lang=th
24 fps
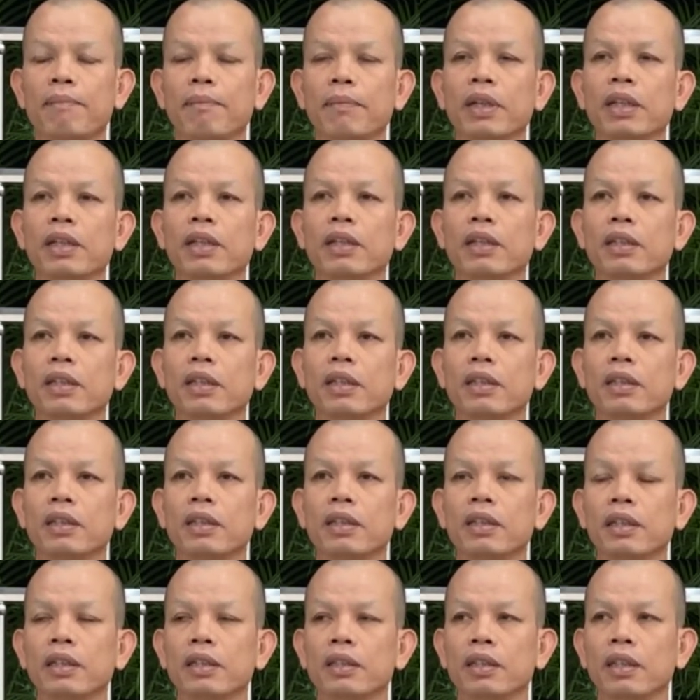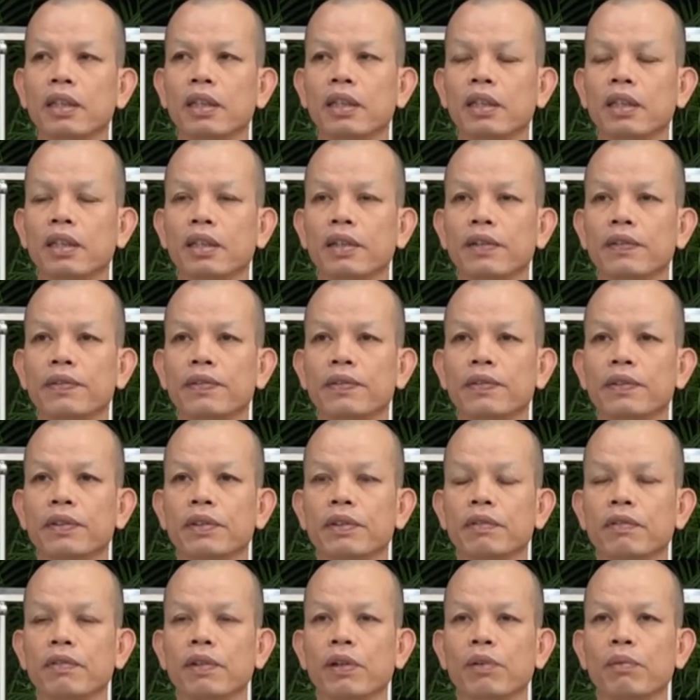กรรมมันก็เกิดขึ้นทั้งสี่
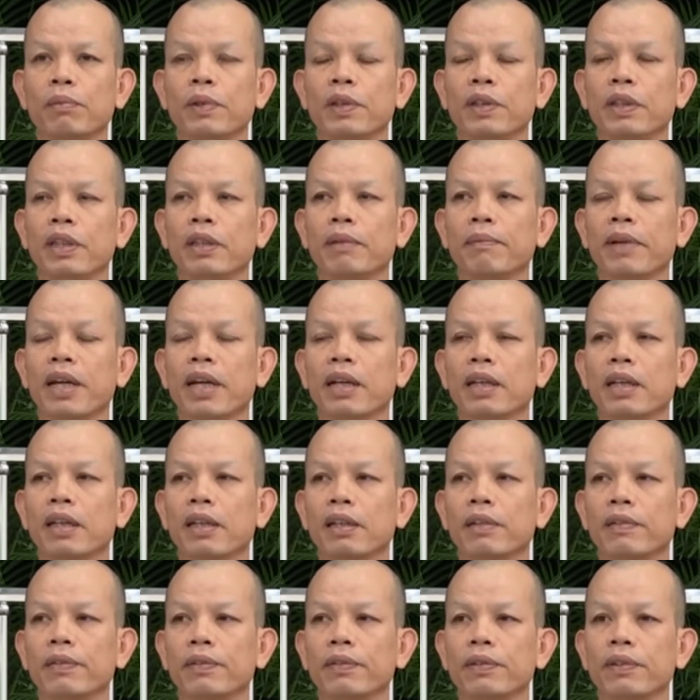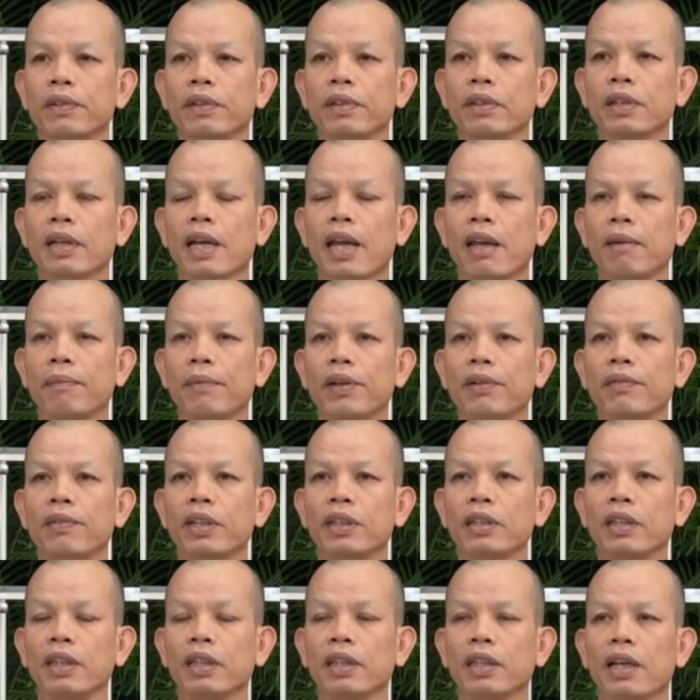ว่าว่าดีมากกับกลายเป็น
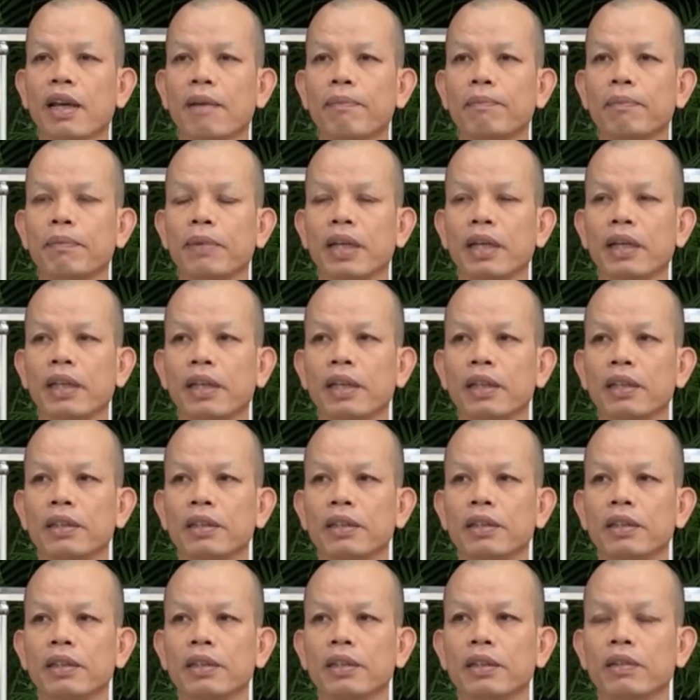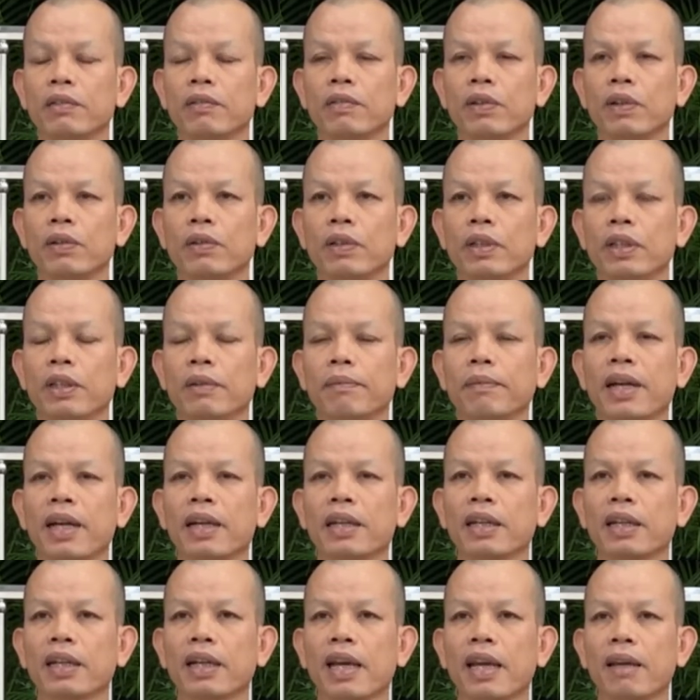วจีกรรมไปว่าดีมา
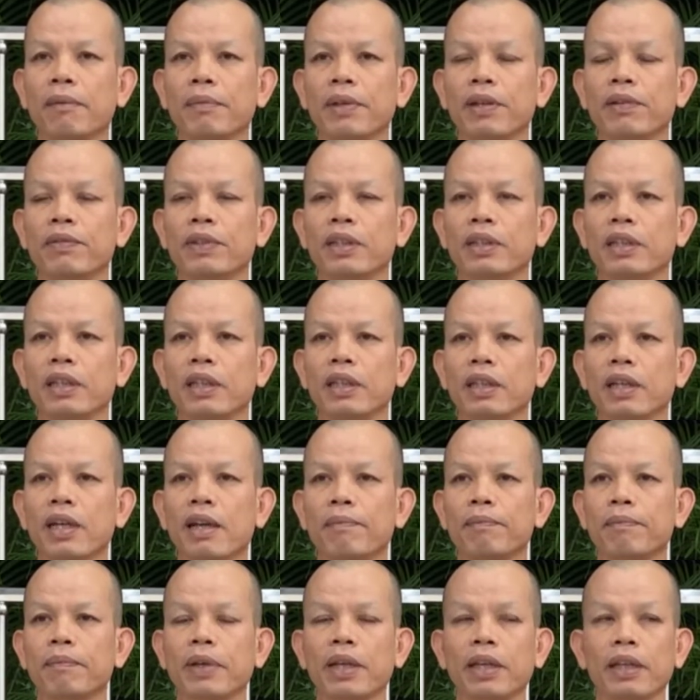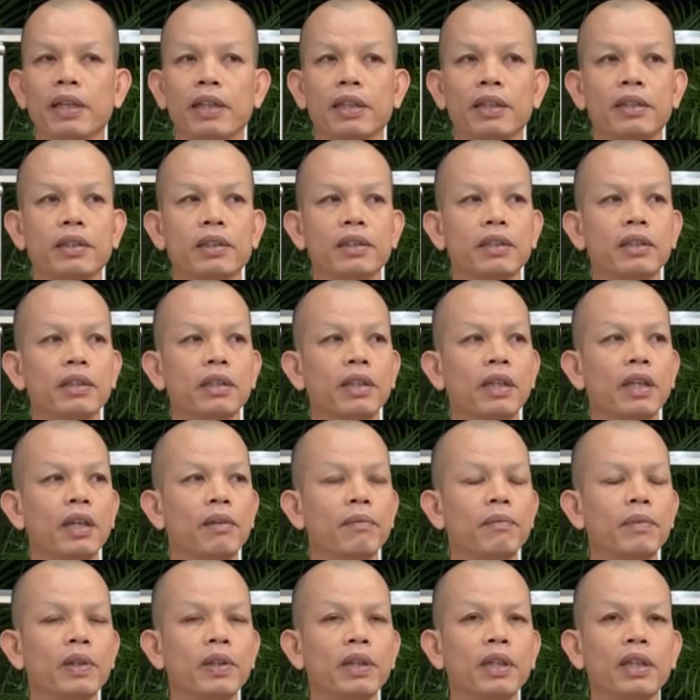กกับกลายเป็นวจีกรรมไปเฮ็
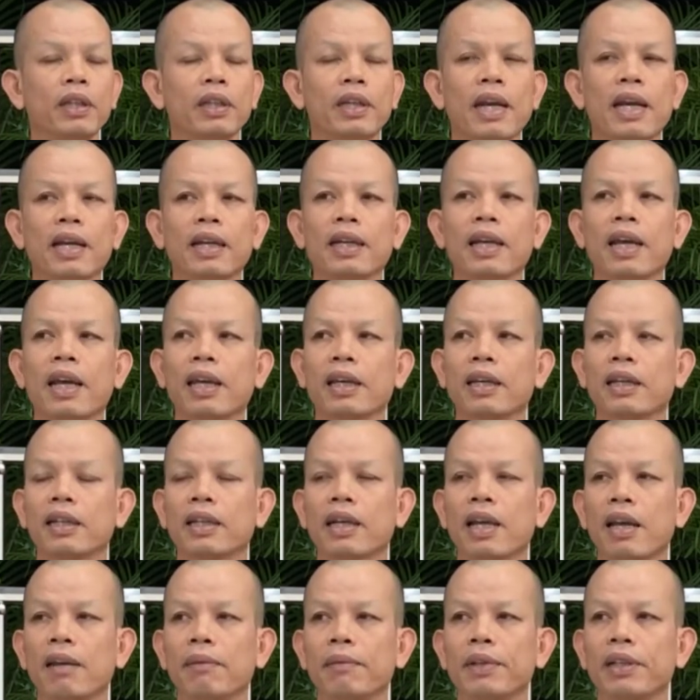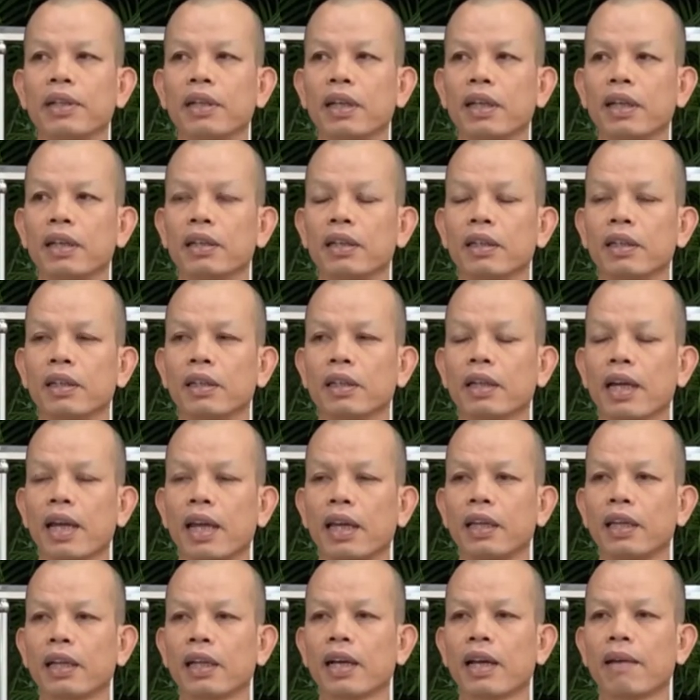ดว่าดีทั้งกายกับกลายเป็น
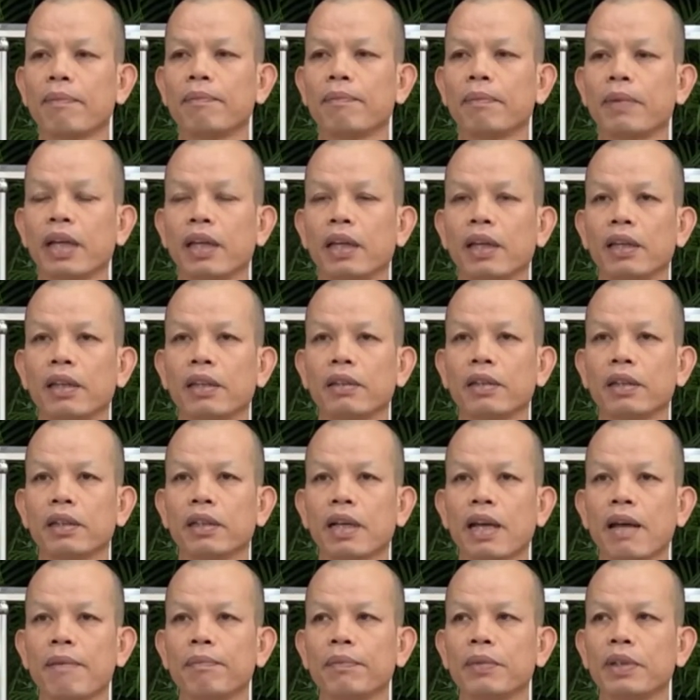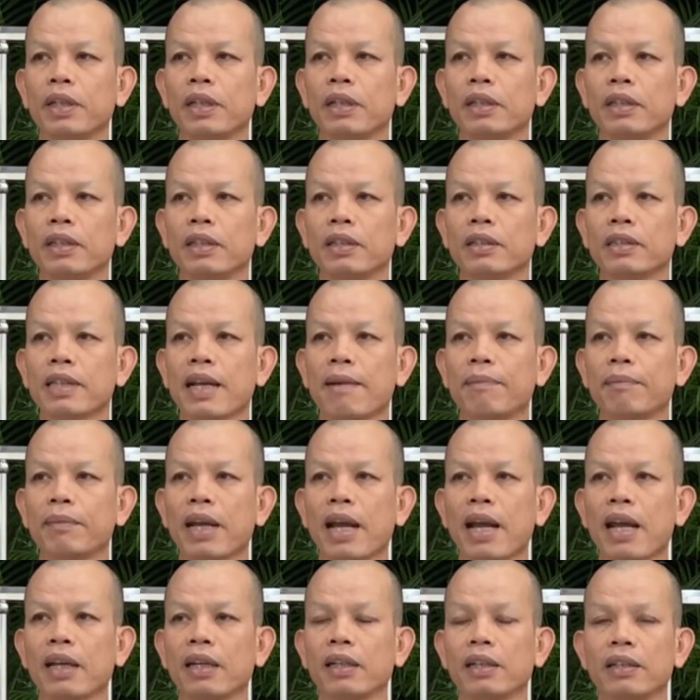กายกรรมไปนะกรรมเกิดขึ้นสาม
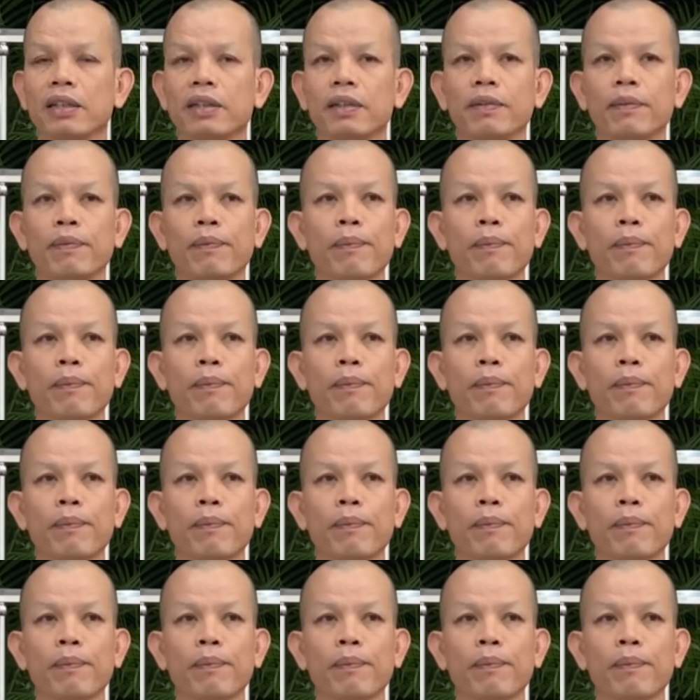ทั้ง